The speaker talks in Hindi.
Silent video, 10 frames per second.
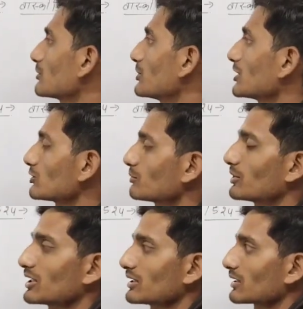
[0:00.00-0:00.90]
से लेकर
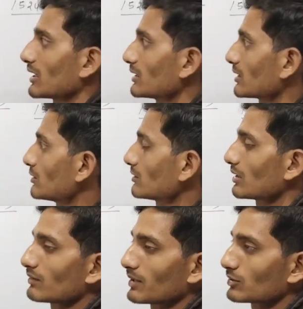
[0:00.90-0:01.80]
1515 तक रहा था कौन
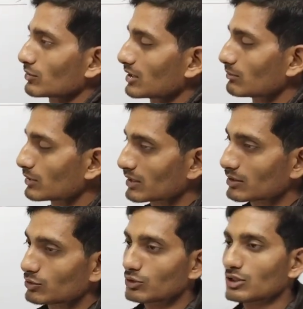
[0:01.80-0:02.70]
अल्फांसो डी
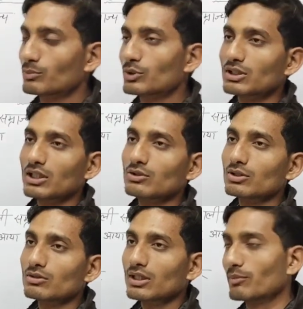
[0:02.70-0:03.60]
अल्बुकर्क जो कि
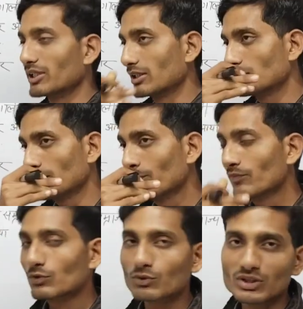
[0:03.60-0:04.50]
पुर्तगालियों के द्वारा भेजा हुआ
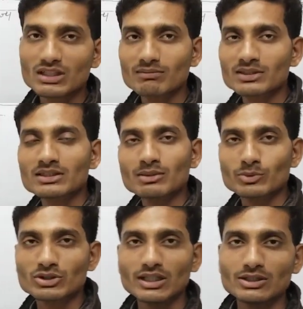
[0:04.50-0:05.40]
द्वितीय गवर्नर था
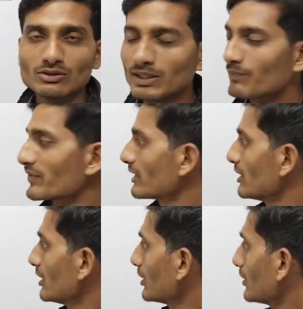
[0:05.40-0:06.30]
पुर्तगालियों का
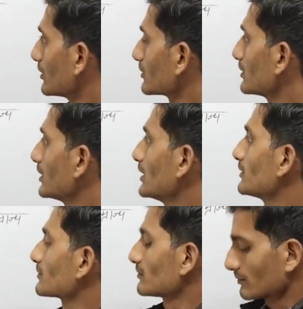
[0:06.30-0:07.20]
और
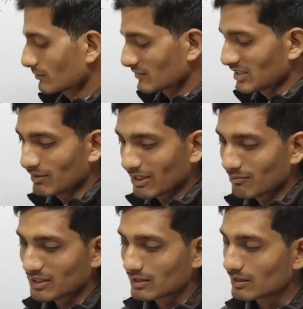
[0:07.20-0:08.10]
अब
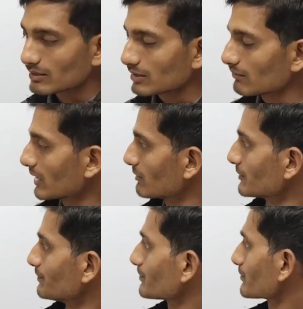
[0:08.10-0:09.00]
आगे बात करते हैं इसके बारे
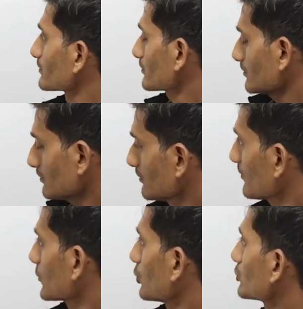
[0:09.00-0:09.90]
में
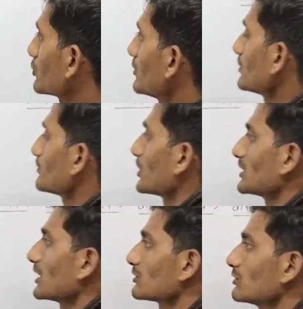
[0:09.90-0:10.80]
तो इसको
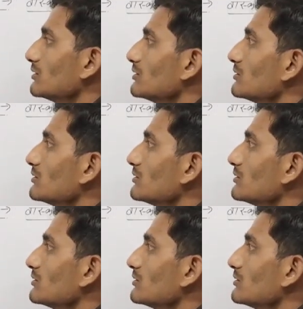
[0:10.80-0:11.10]
पंद्रह